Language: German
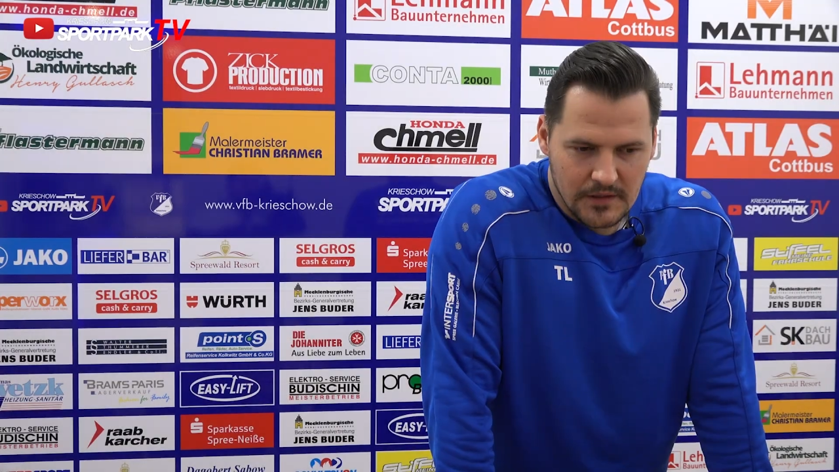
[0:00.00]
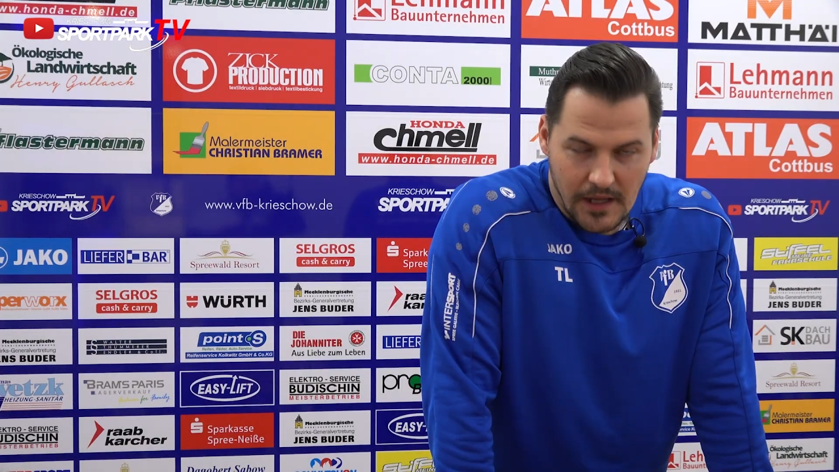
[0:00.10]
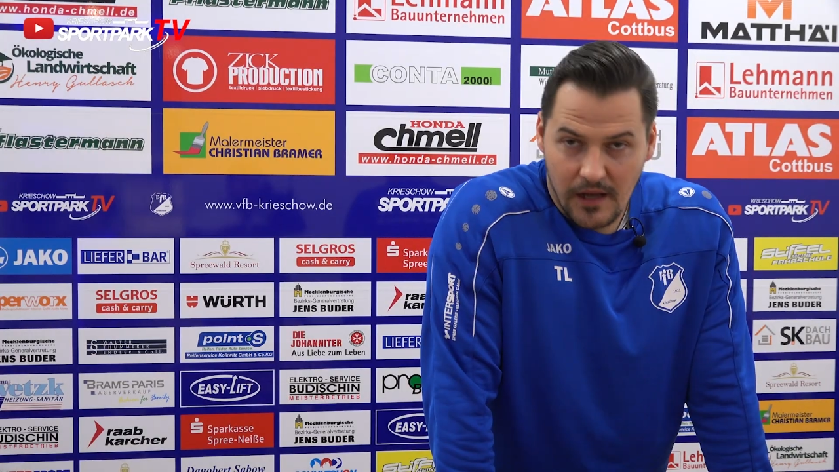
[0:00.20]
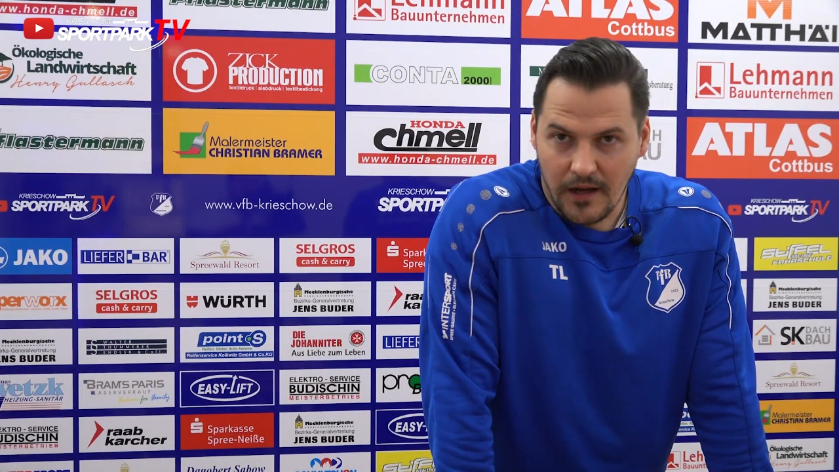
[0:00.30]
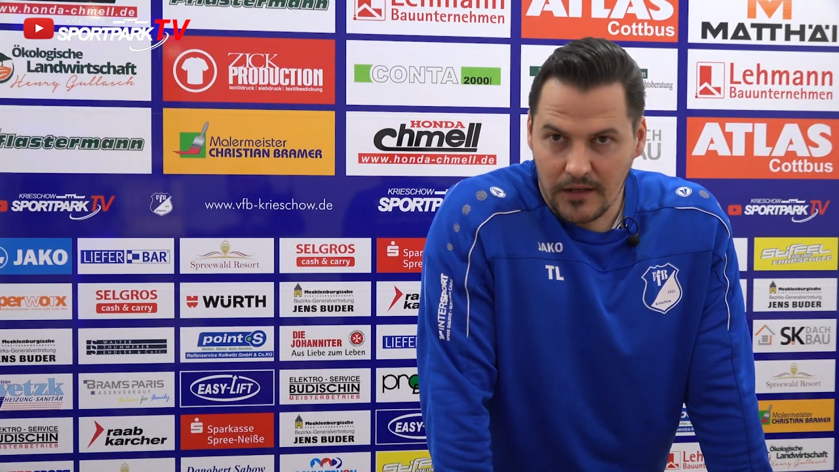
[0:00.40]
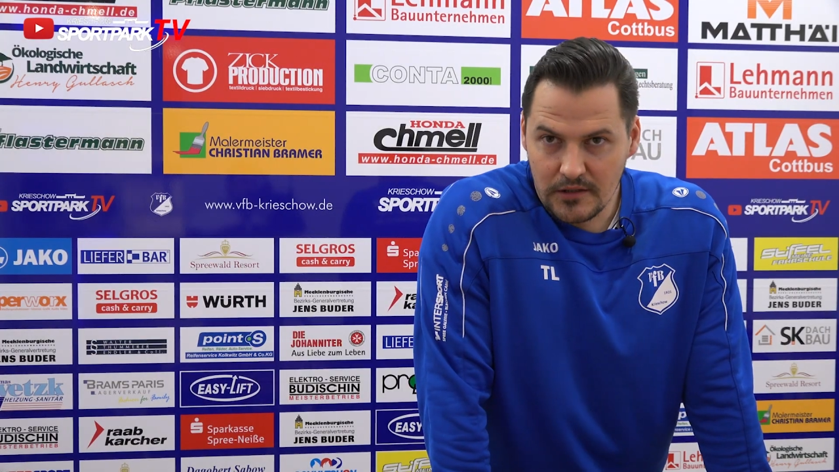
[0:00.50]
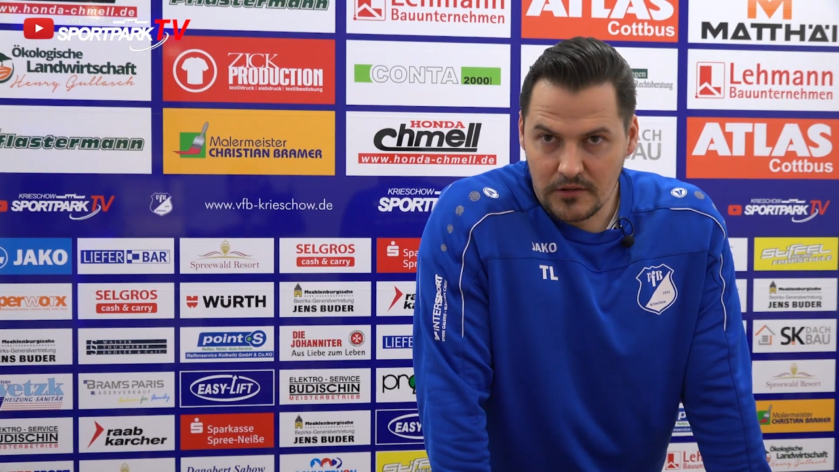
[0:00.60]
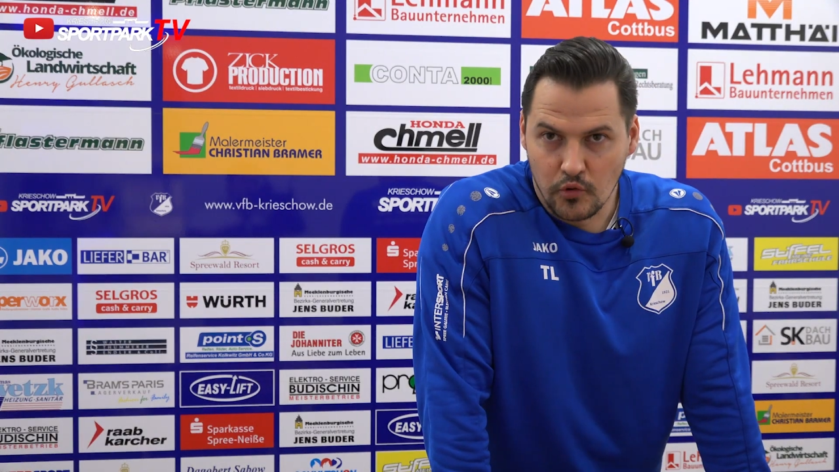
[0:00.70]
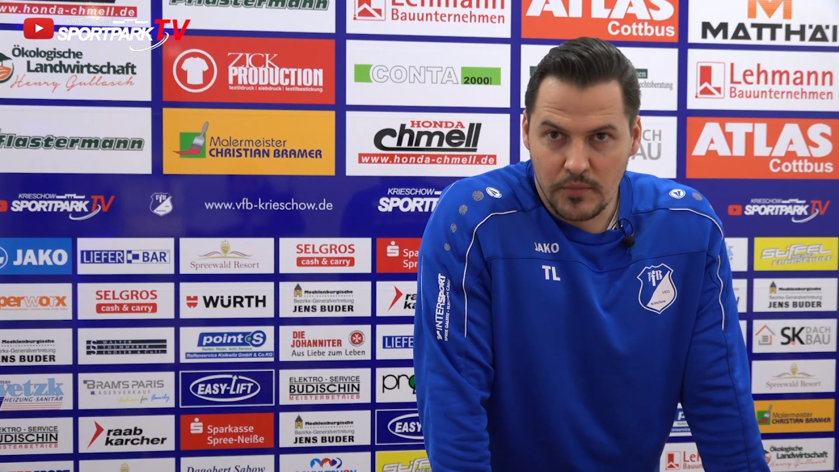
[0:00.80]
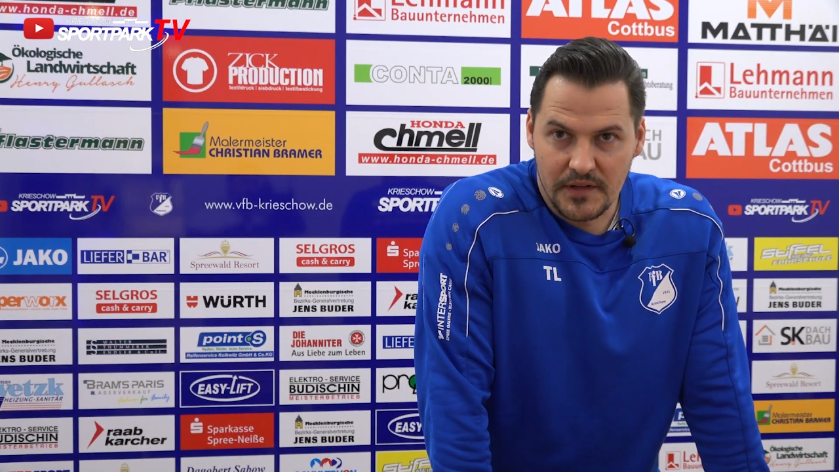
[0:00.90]
Ja, gerade
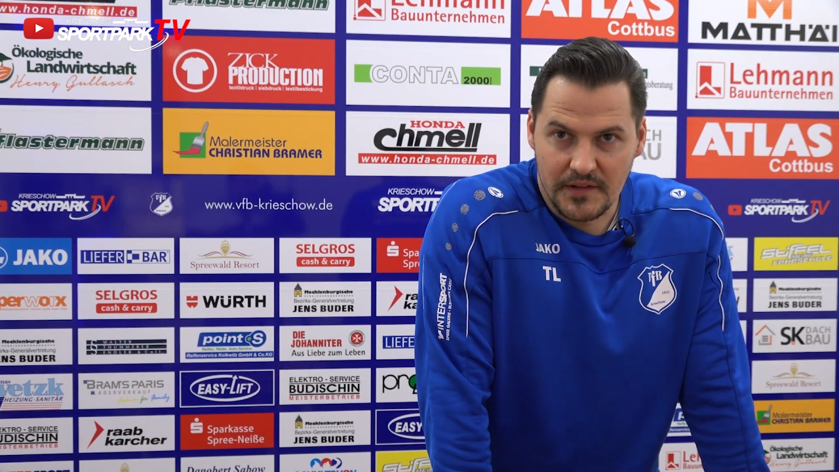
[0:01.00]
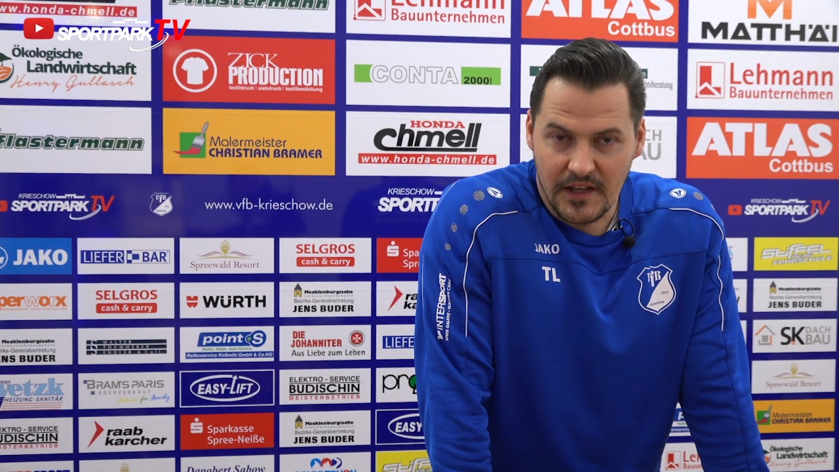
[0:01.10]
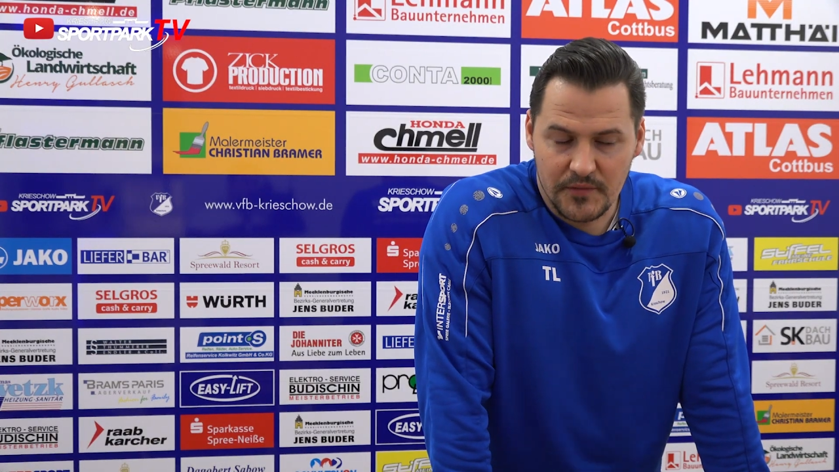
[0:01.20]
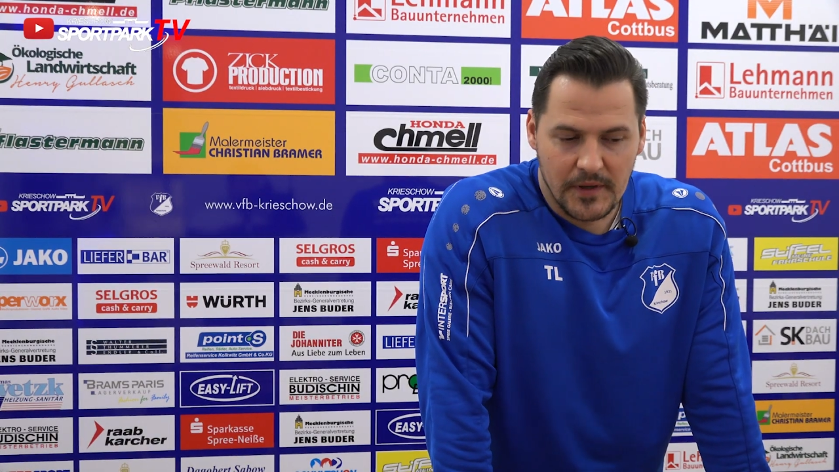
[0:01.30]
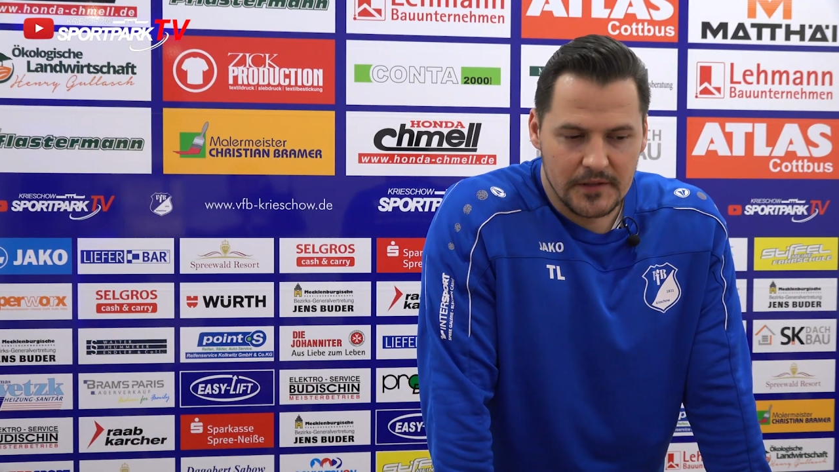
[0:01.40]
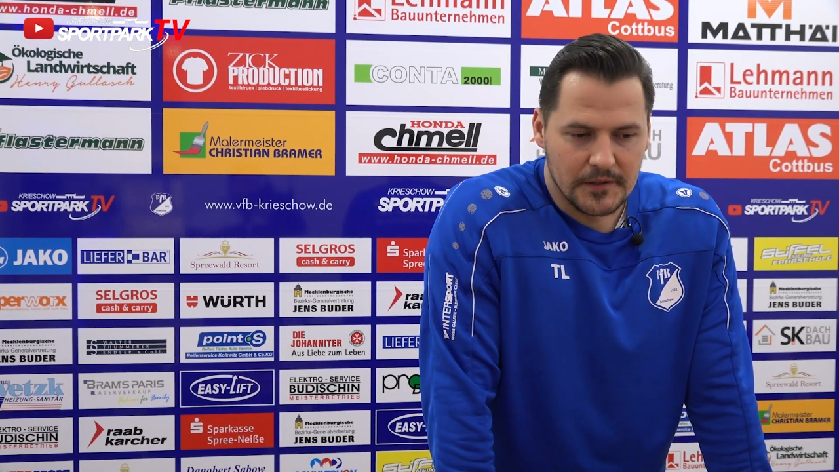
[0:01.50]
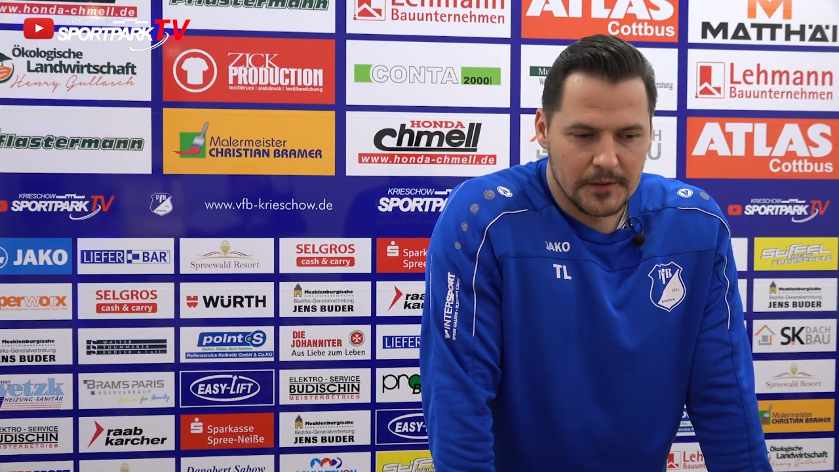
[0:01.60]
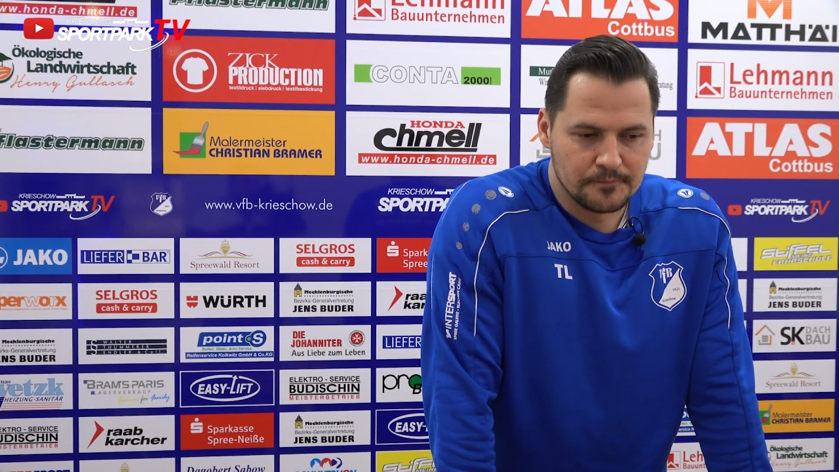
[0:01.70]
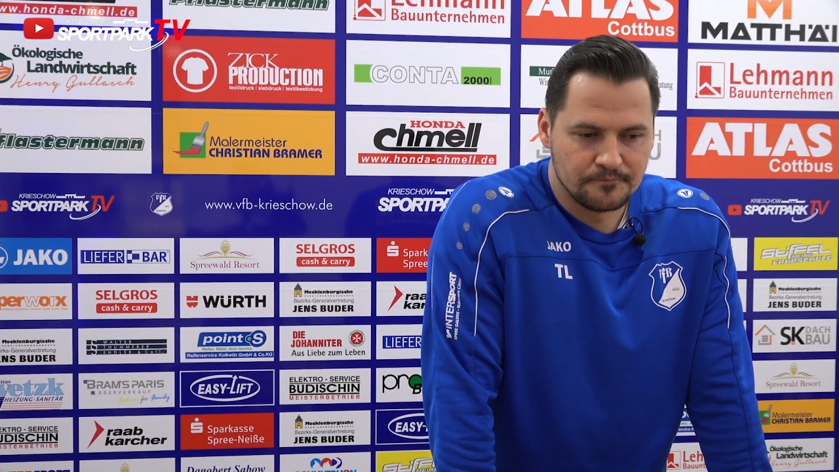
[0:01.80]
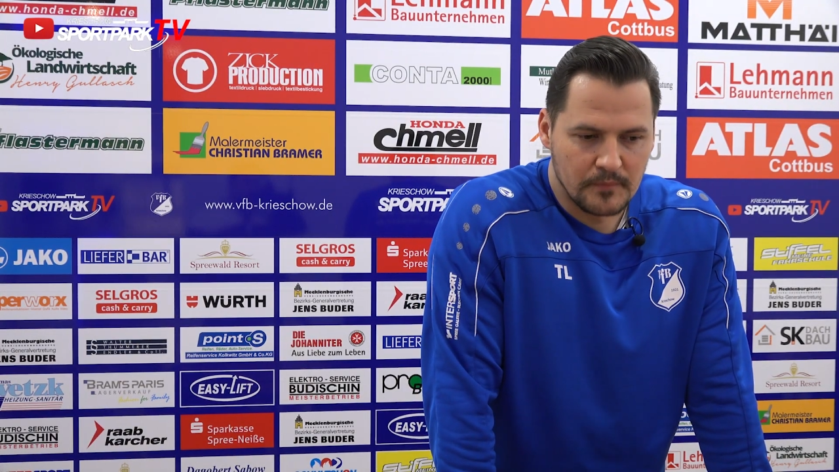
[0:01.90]
Tobias Gerstmann, ähm,